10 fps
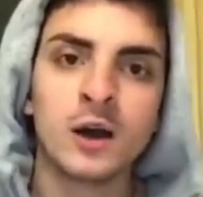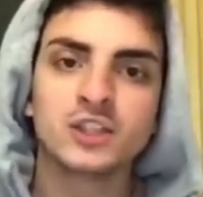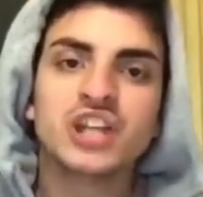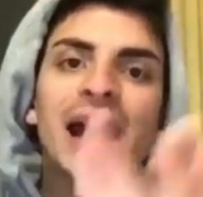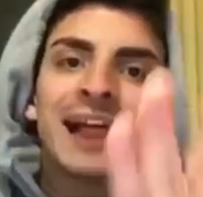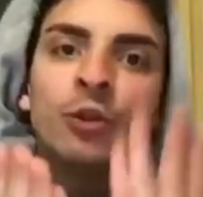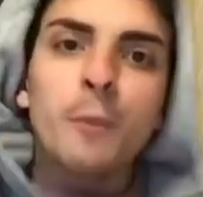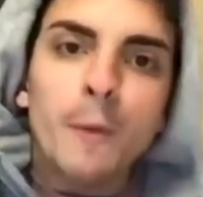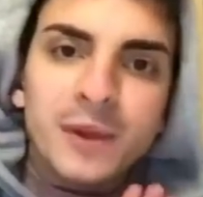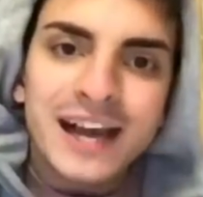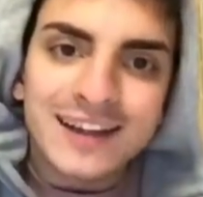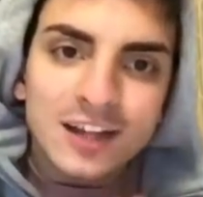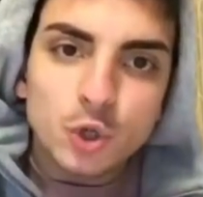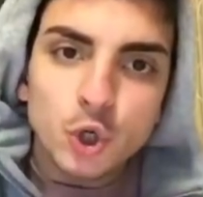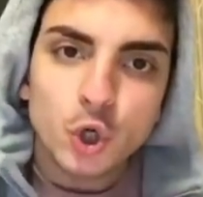Cioè l'hanno pubblicata
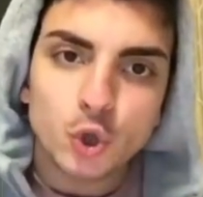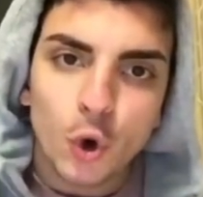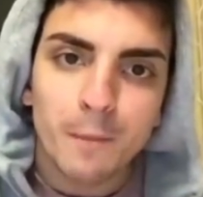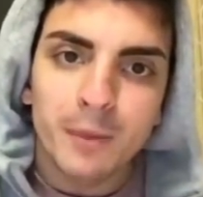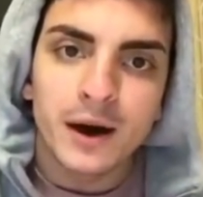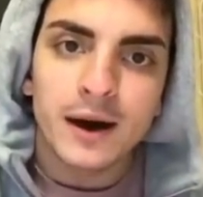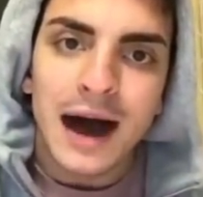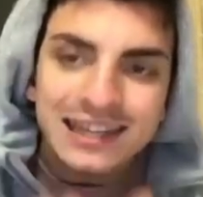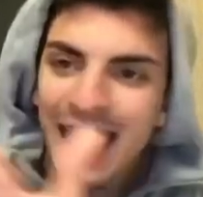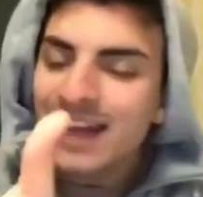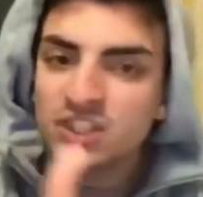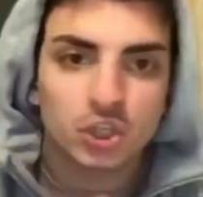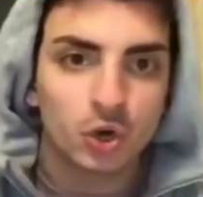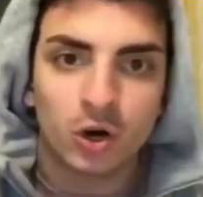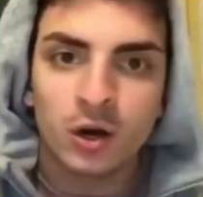su YouTube,
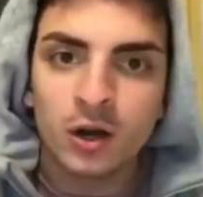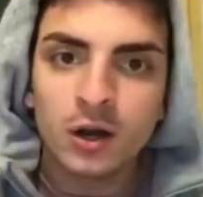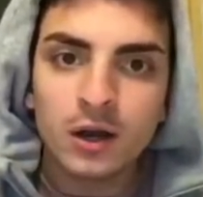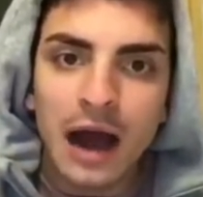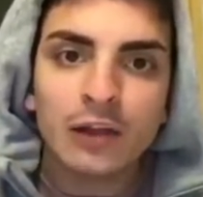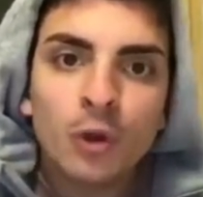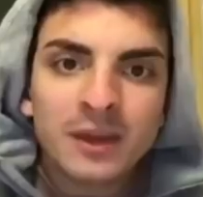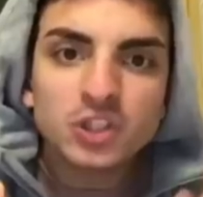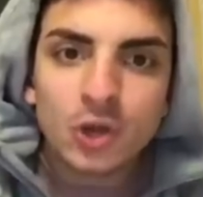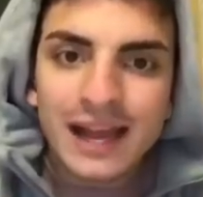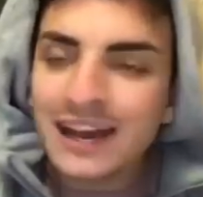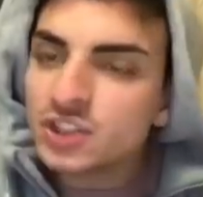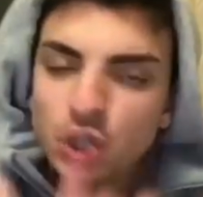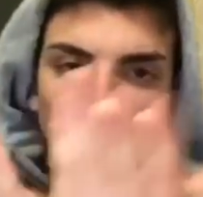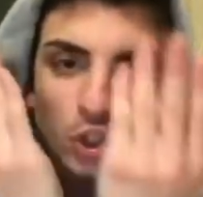adesso. Hanno messo la
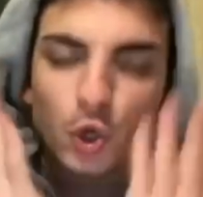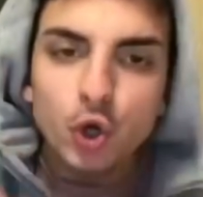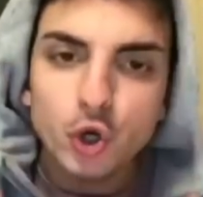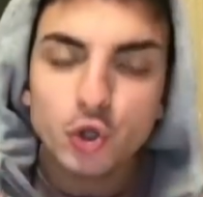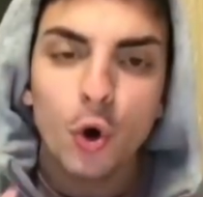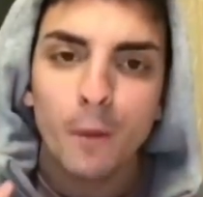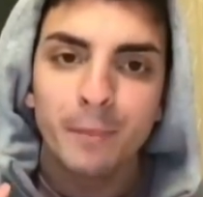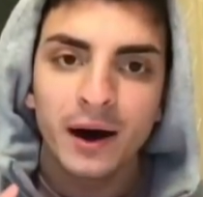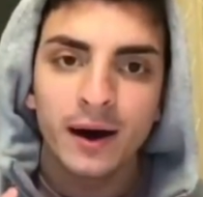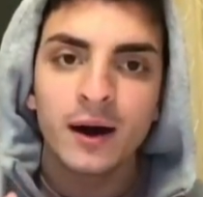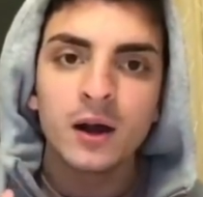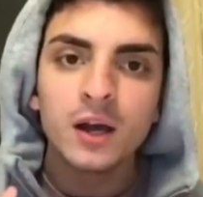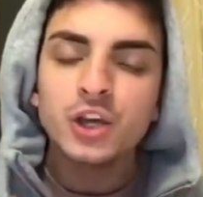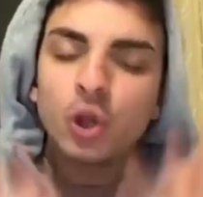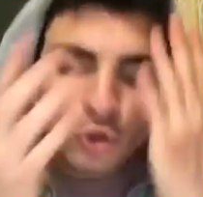canzone su YouTube.
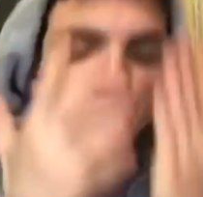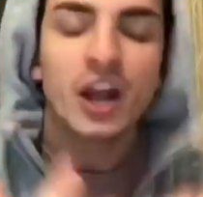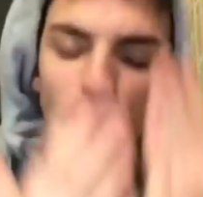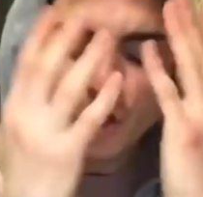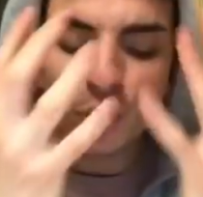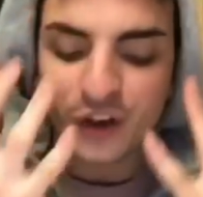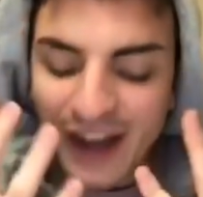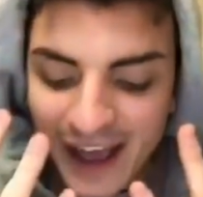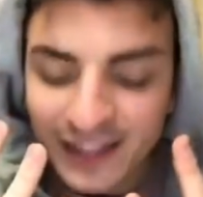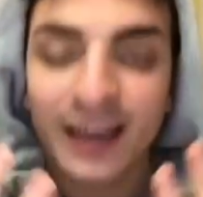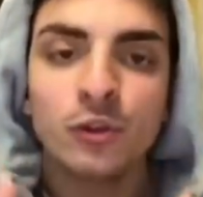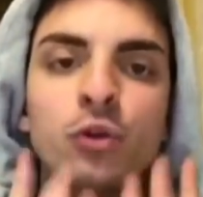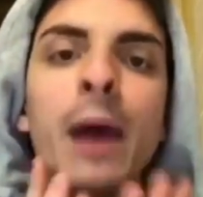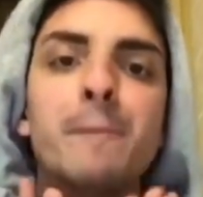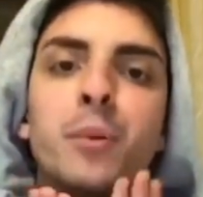Io non ce voglio credere,
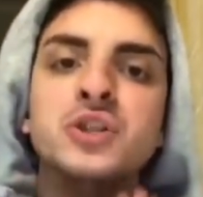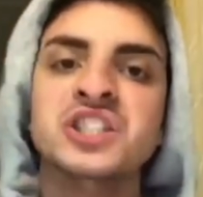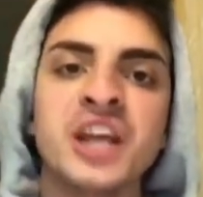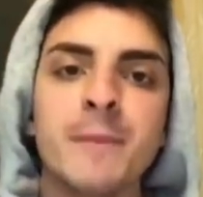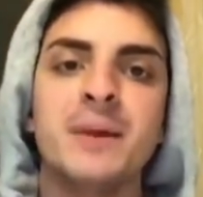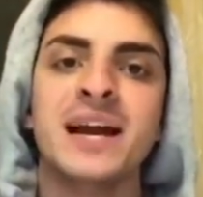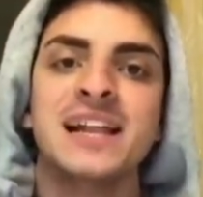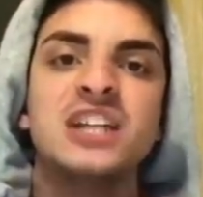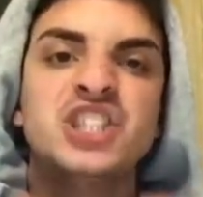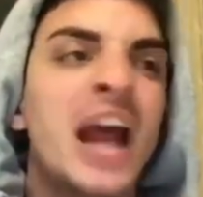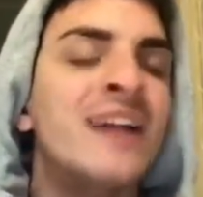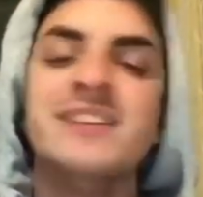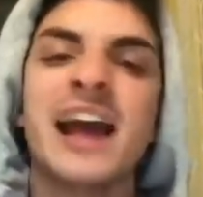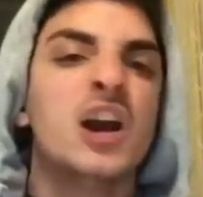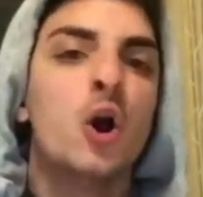non è possibile che la
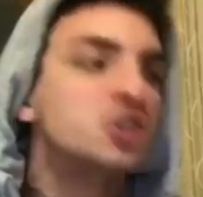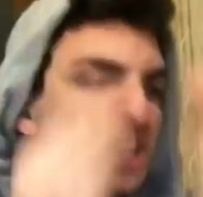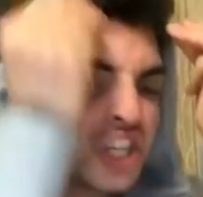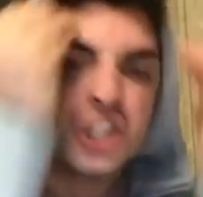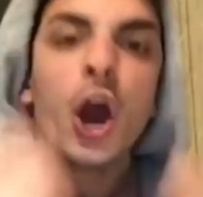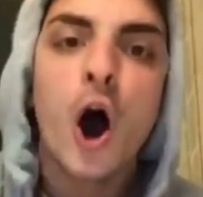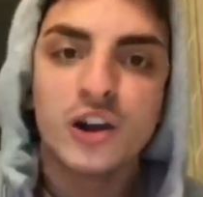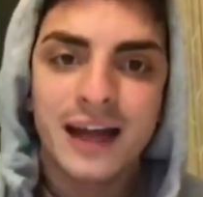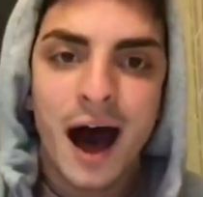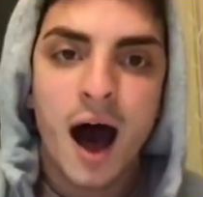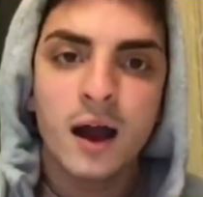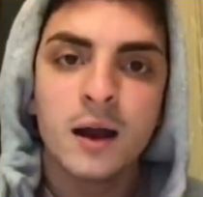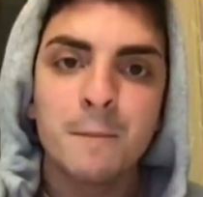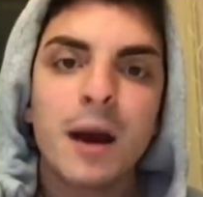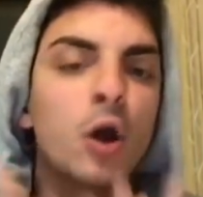gente è così idiota.
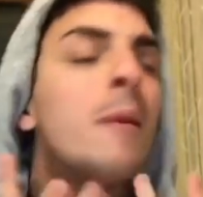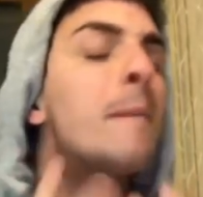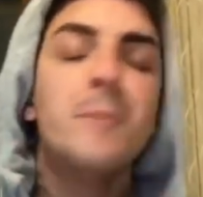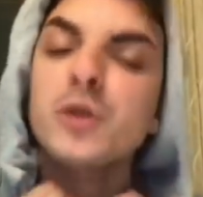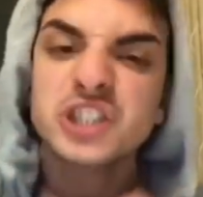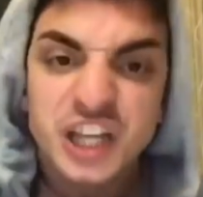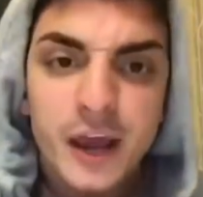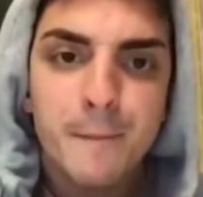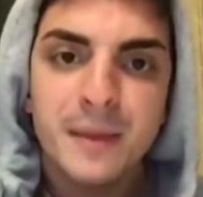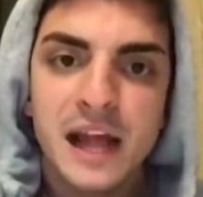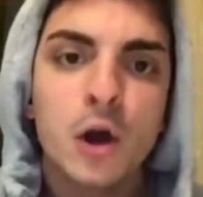Ma com'è possibile?